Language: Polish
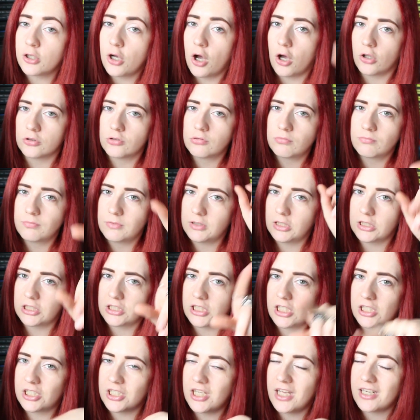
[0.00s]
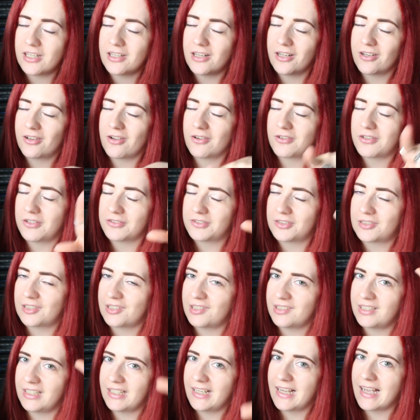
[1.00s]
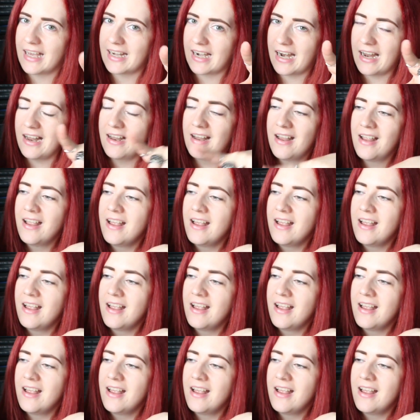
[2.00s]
kot. Nie Szczeszer, tylko kot Schrödingera.